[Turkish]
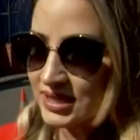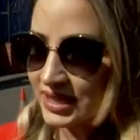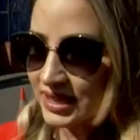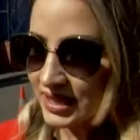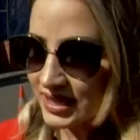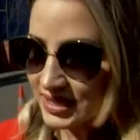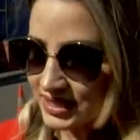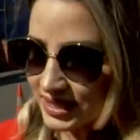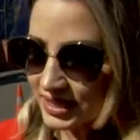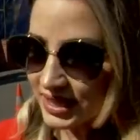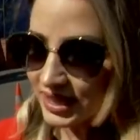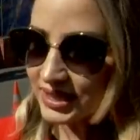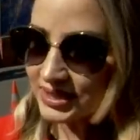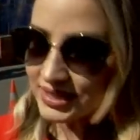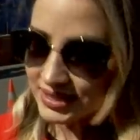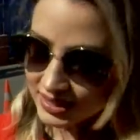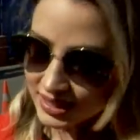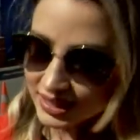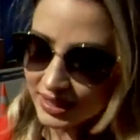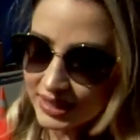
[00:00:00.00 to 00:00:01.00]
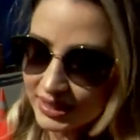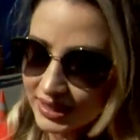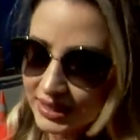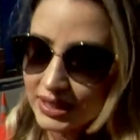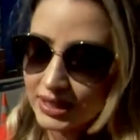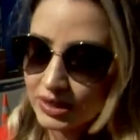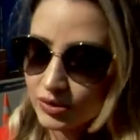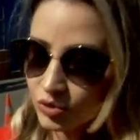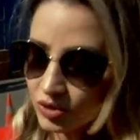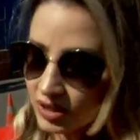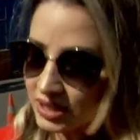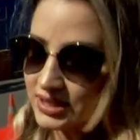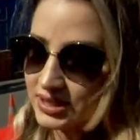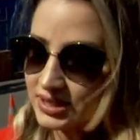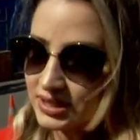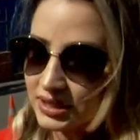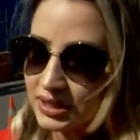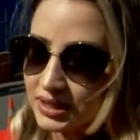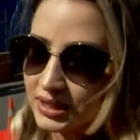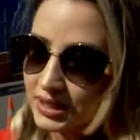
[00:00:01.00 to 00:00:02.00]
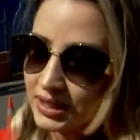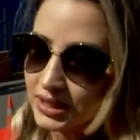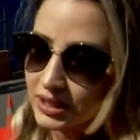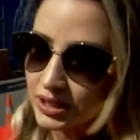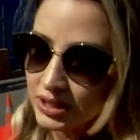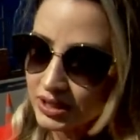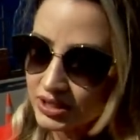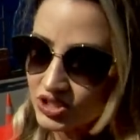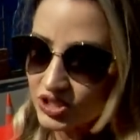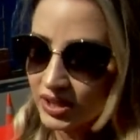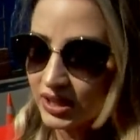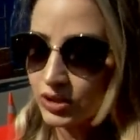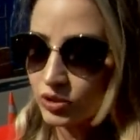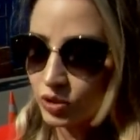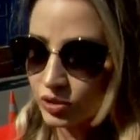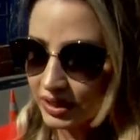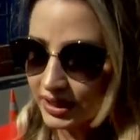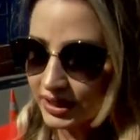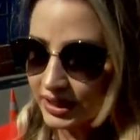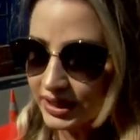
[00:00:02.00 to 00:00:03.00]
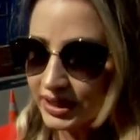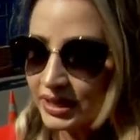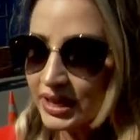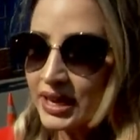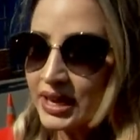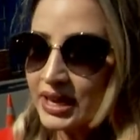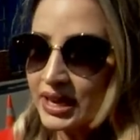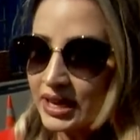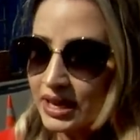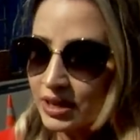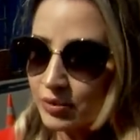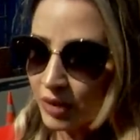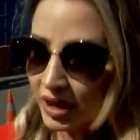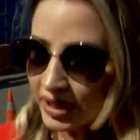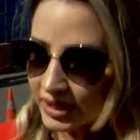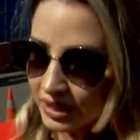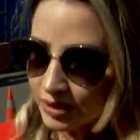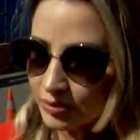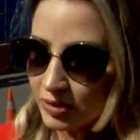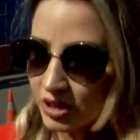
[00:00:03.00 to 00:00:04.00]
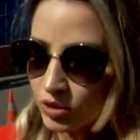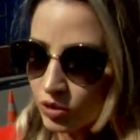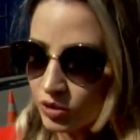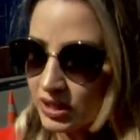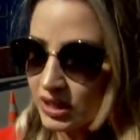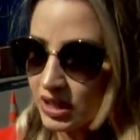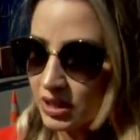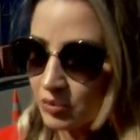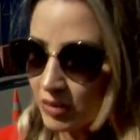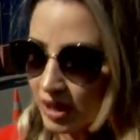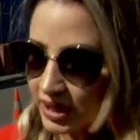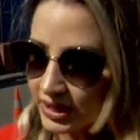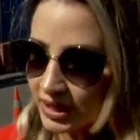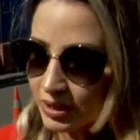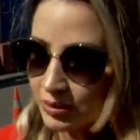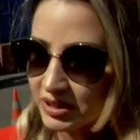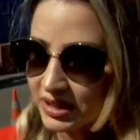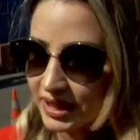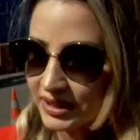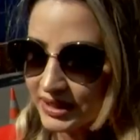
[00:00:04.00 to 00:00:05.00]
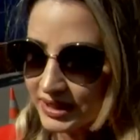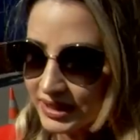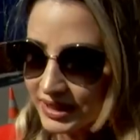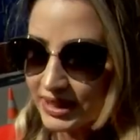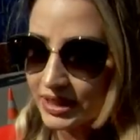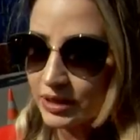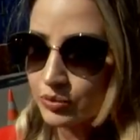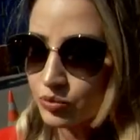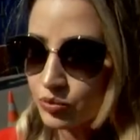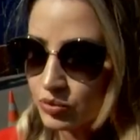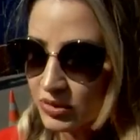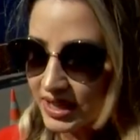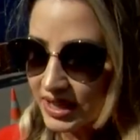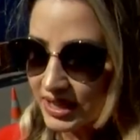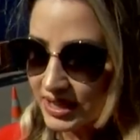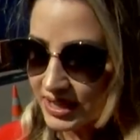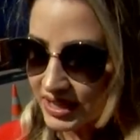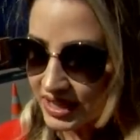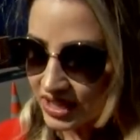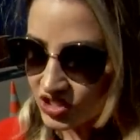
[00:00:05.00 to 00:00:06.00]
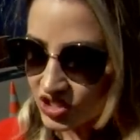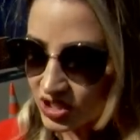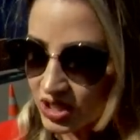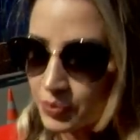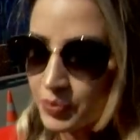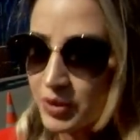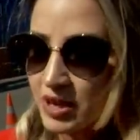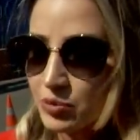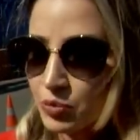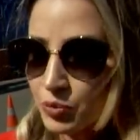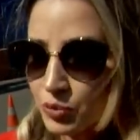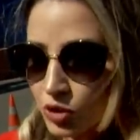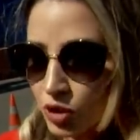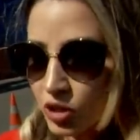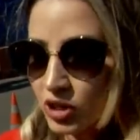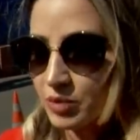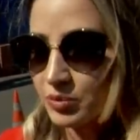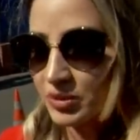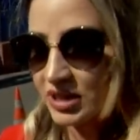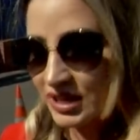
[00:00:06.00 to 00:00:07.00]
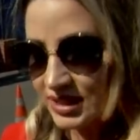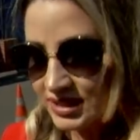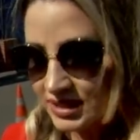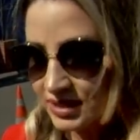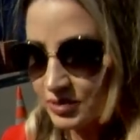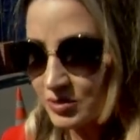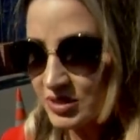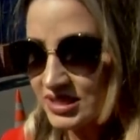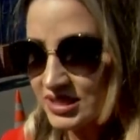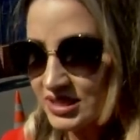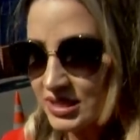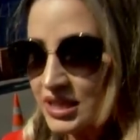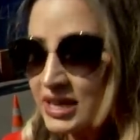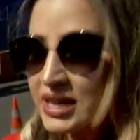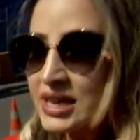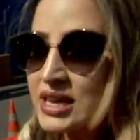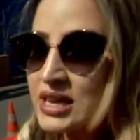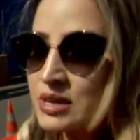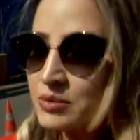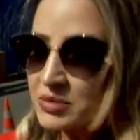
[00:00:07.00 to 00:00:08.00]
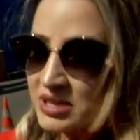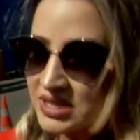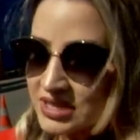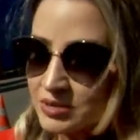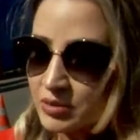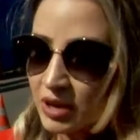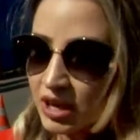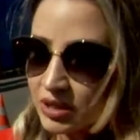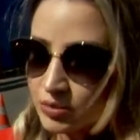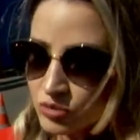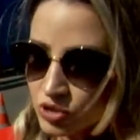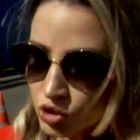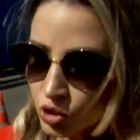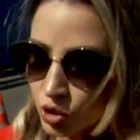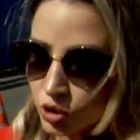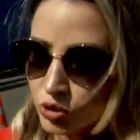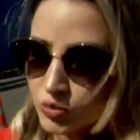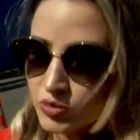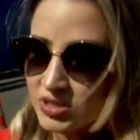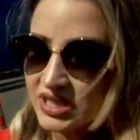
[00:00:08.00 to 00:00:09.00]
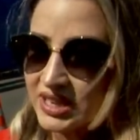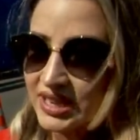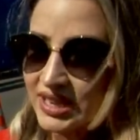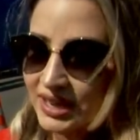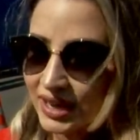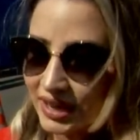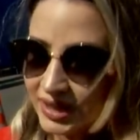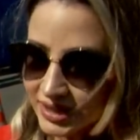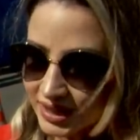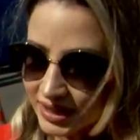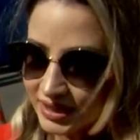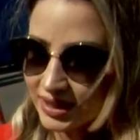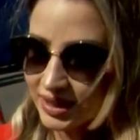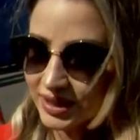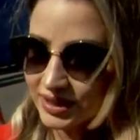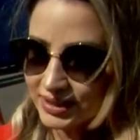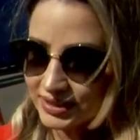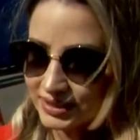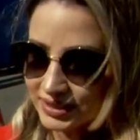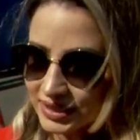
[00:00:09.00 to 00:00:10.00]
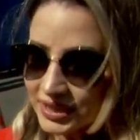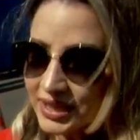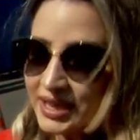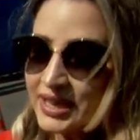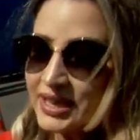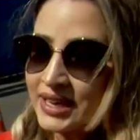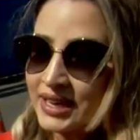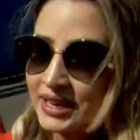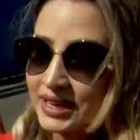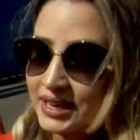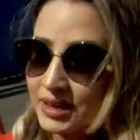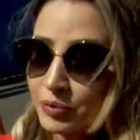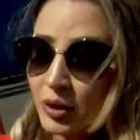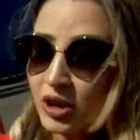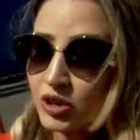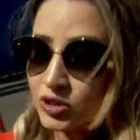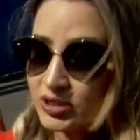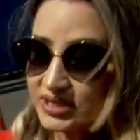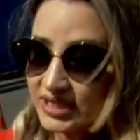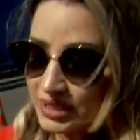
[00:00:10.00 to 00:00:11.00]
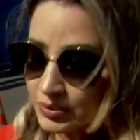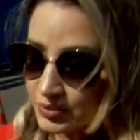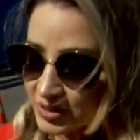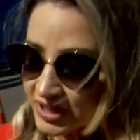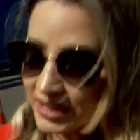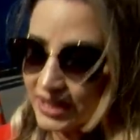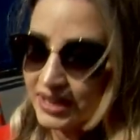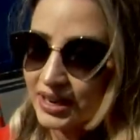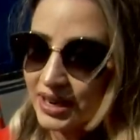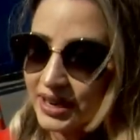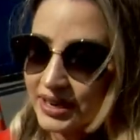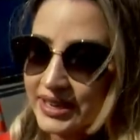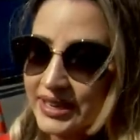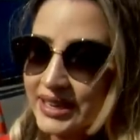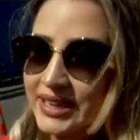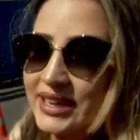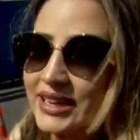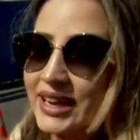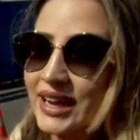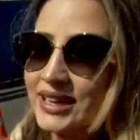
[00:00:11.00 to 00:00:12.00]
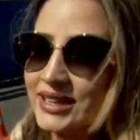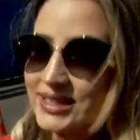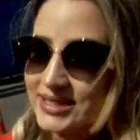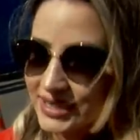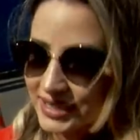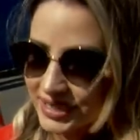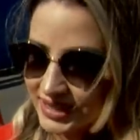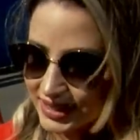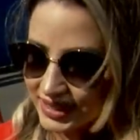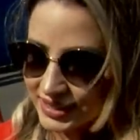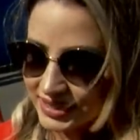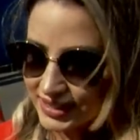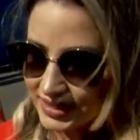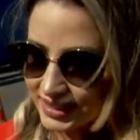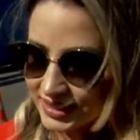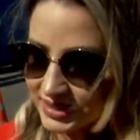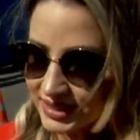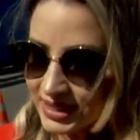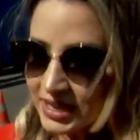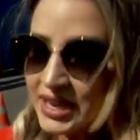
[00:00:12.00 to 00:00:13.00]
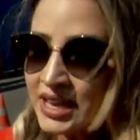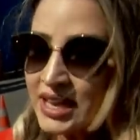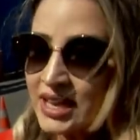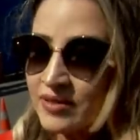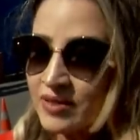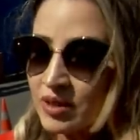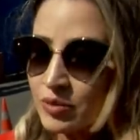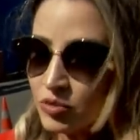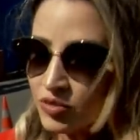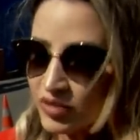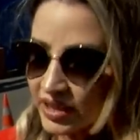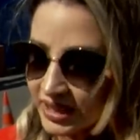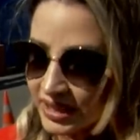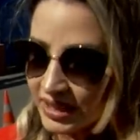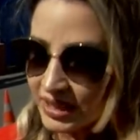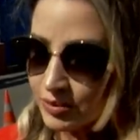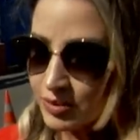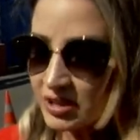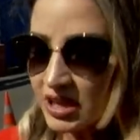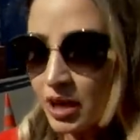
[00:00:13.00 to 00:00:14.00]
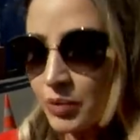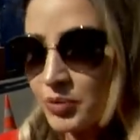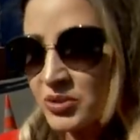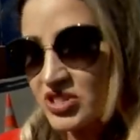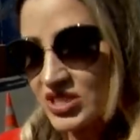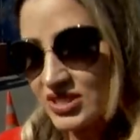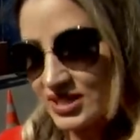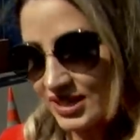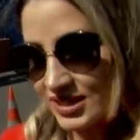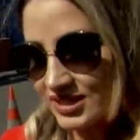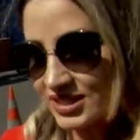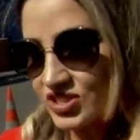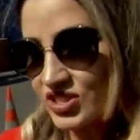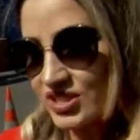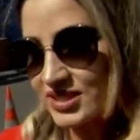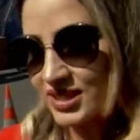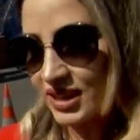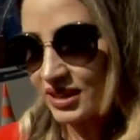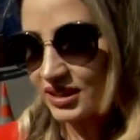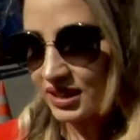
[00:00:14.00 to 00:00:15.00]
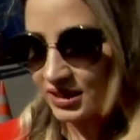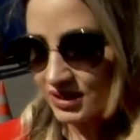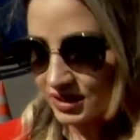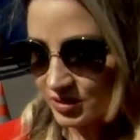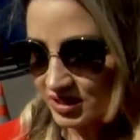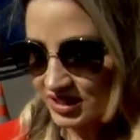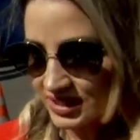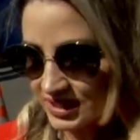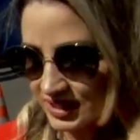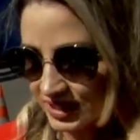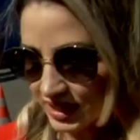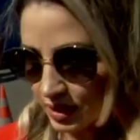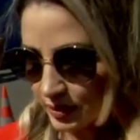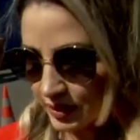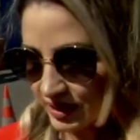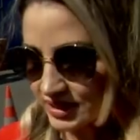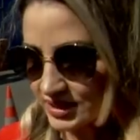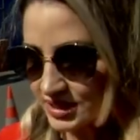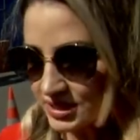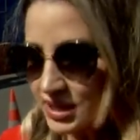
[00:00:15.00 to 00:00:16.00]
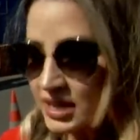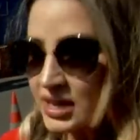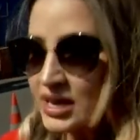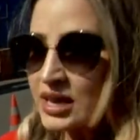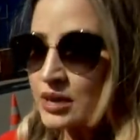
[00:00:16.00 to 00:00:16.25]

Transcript: Seren Seren Serengil'in avukatı e, şeye dönerek, e, mahkemeye dönerek mahkemeden dedi ki e, Yaşar İpek'in bu programa katılması bizim almış olduğumuz ihlal kararını e, pardon tedbir kararını ihlal niteliğindedir dedi. Ve müvekkilimin hapis cezası cezalandırmasını talep etti.